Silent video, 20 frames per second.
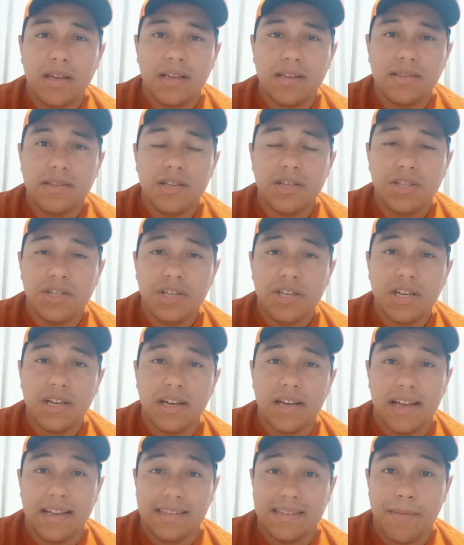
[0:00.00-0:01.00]
que
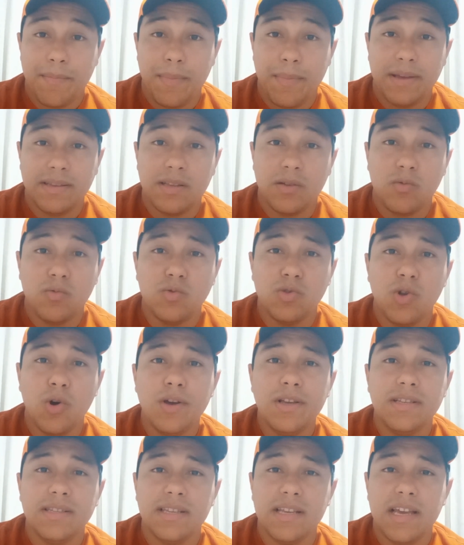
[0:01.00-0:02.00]
existia essa peça com
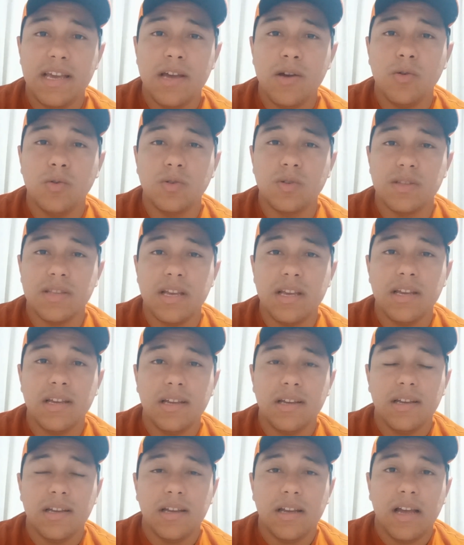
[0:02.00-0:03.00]
dois erros, né?
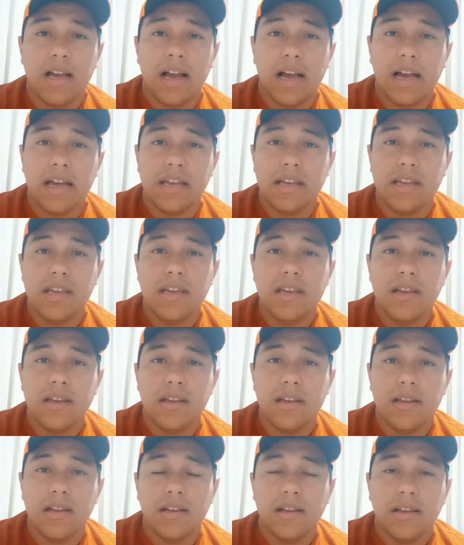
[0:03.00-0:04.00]
Aí
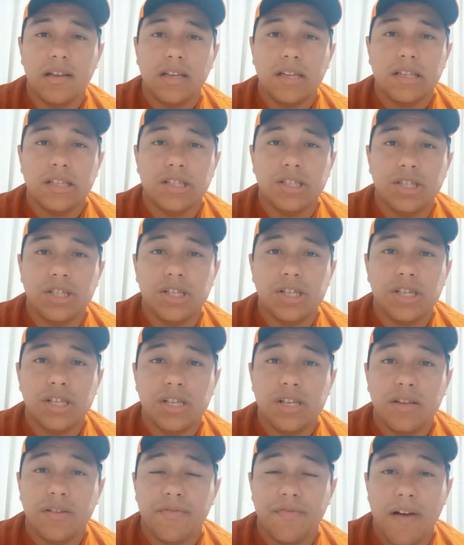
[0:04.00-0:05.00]

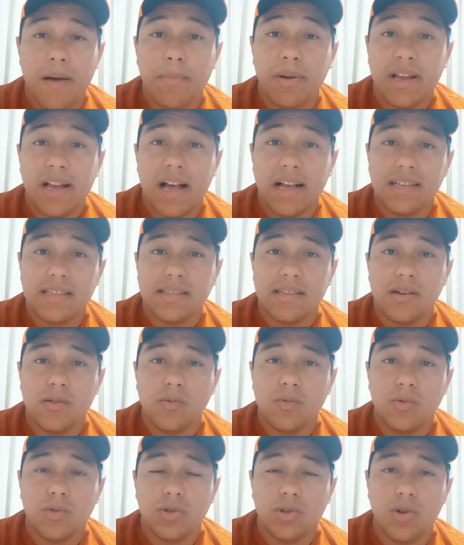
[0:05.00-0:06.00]
de
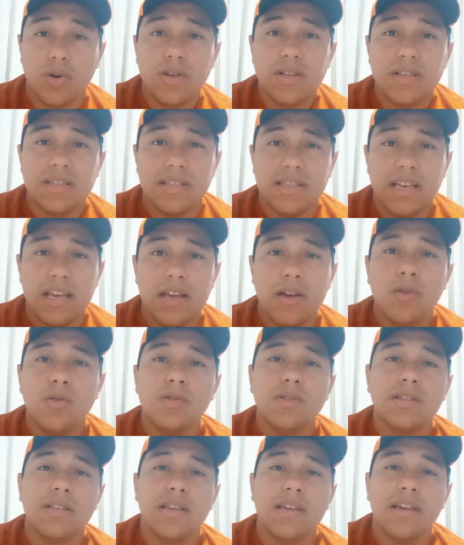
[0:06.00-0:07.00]
fabricação, dois
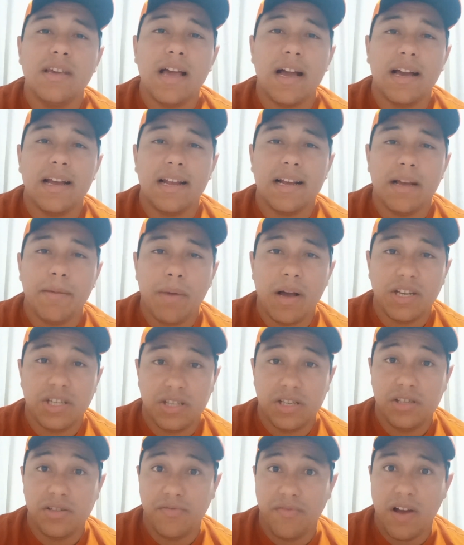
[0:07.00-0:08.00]
erros que agrega
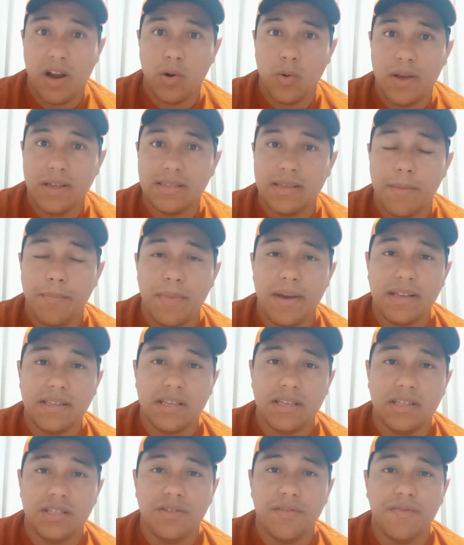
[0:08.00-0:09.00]
bastante valor a essa
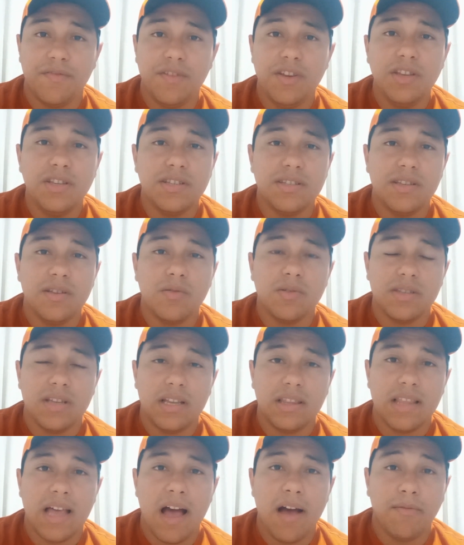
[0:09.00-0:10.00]
peça de 25
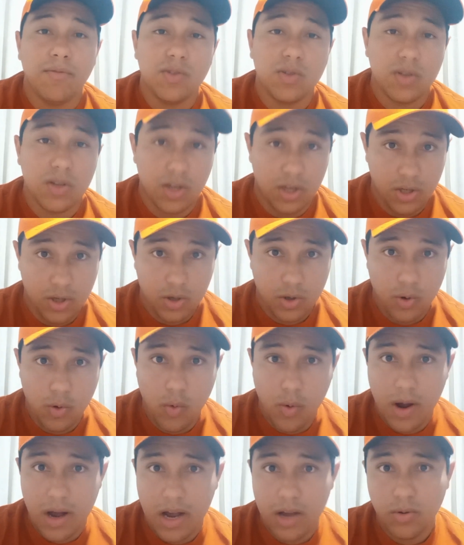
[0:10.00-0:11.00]
centavos
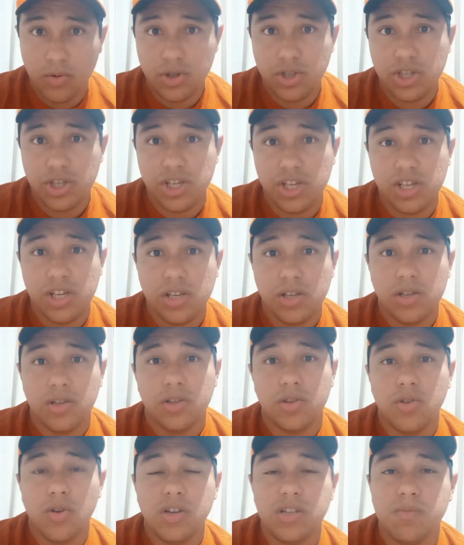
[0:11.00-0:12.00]
do ano de
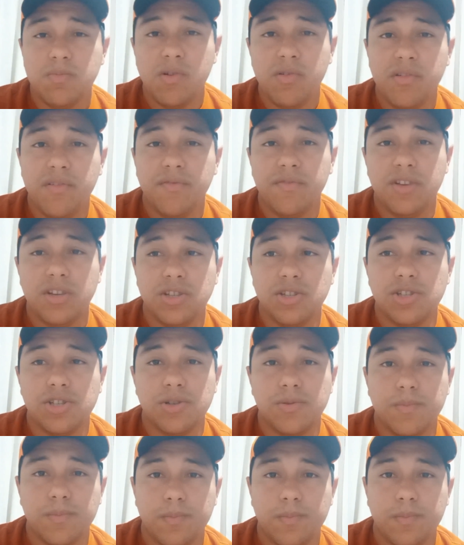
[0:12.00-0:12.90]
2020.